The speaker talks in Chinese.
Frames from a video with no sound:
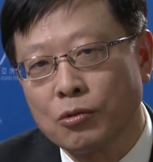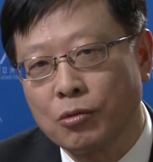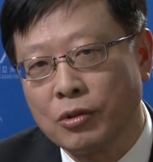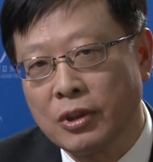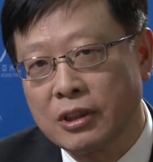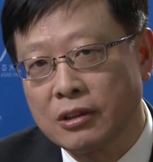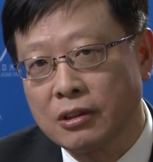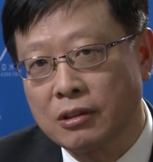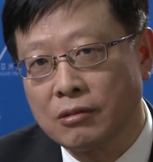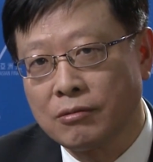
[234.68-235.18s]
所
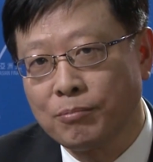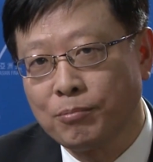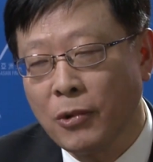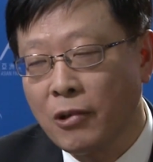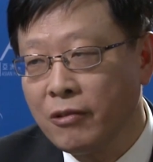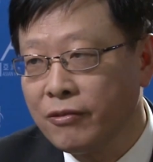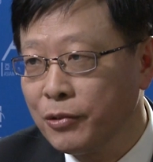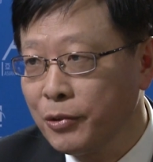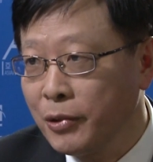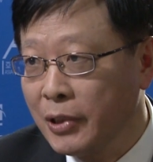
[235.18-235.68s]
以
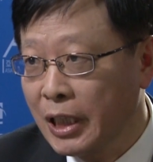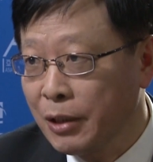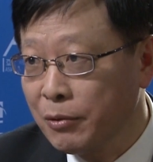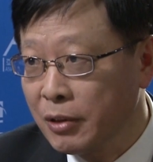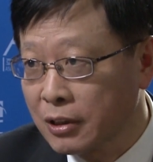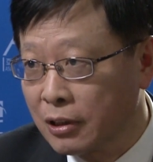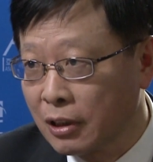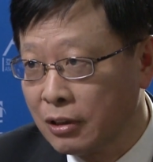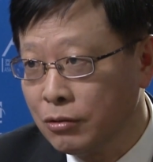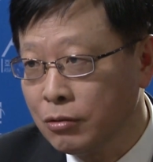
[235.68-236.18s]
包袱越来越
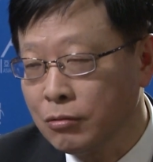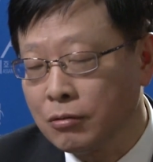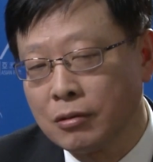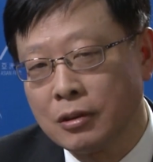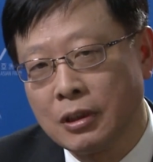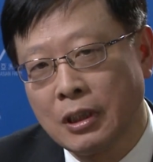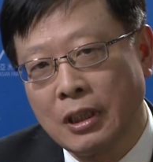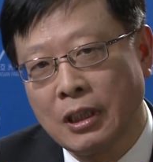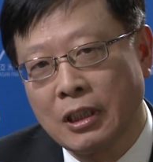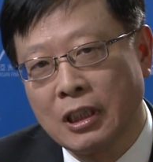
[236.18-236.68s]
沉重，
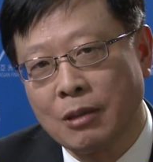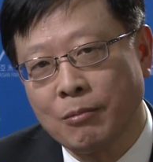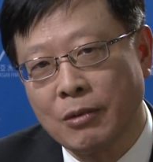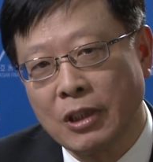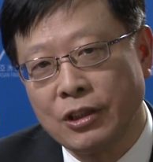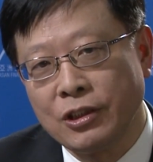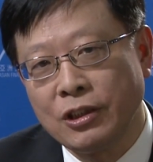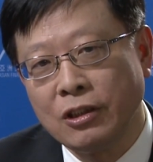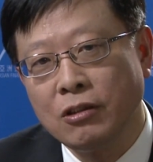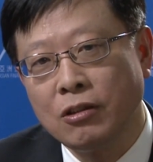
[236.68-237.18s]
那
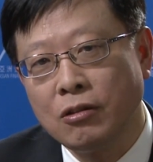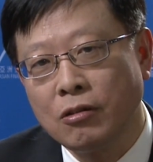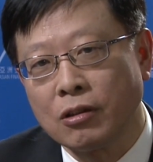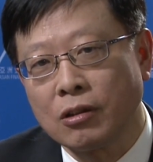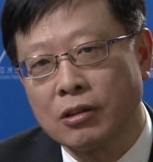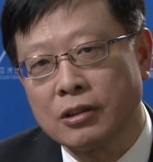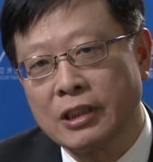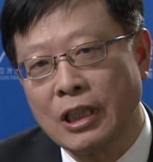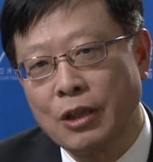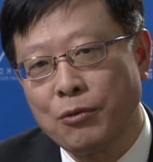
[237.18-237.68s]
么今后
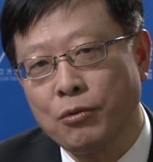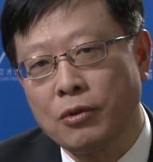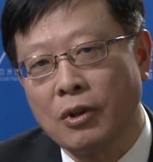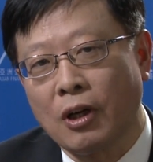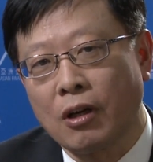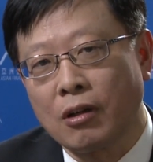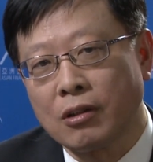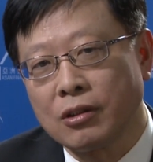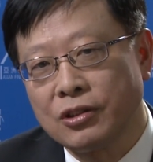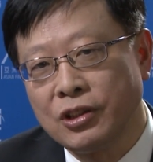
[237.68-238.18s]
在遇
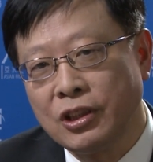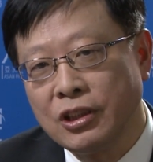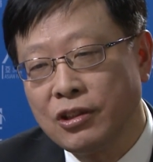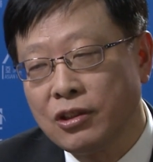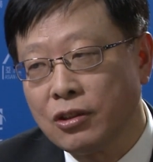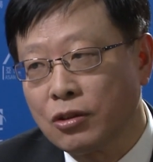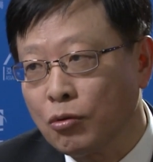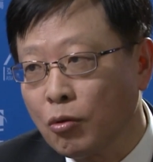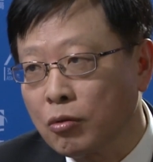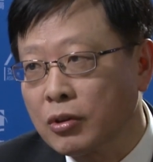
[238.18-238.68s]
到经
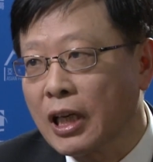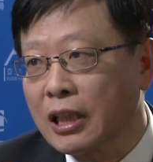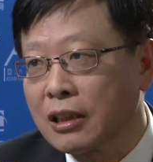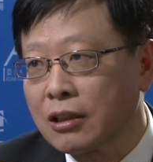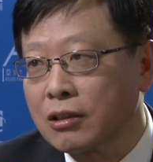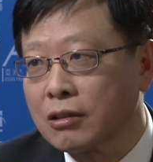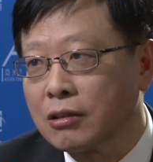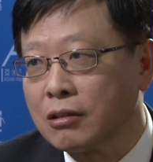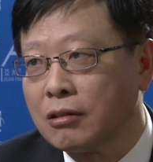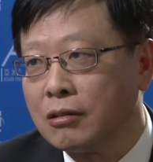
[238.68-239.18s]
济动荡
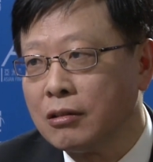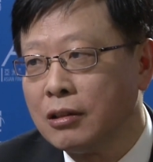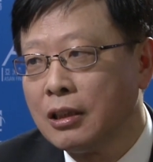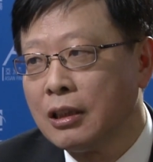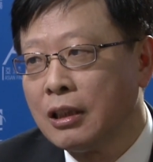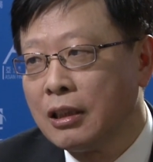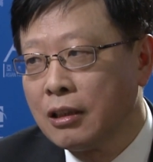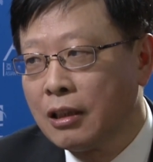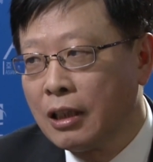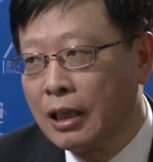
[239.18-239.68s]
的时候，
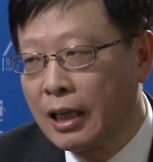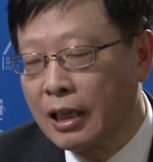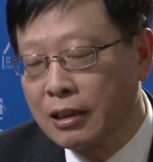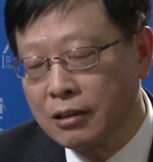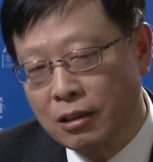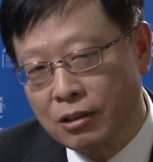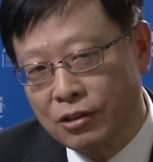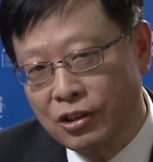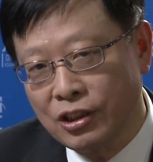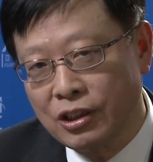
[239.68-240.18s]
啊、呃，
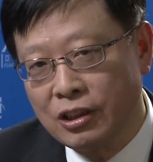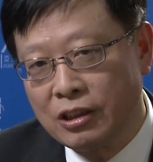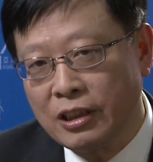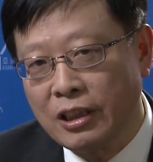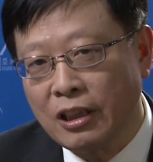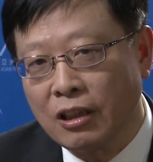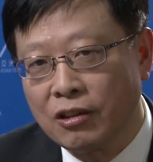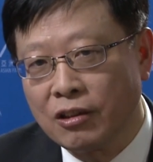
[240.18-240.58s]
这个企业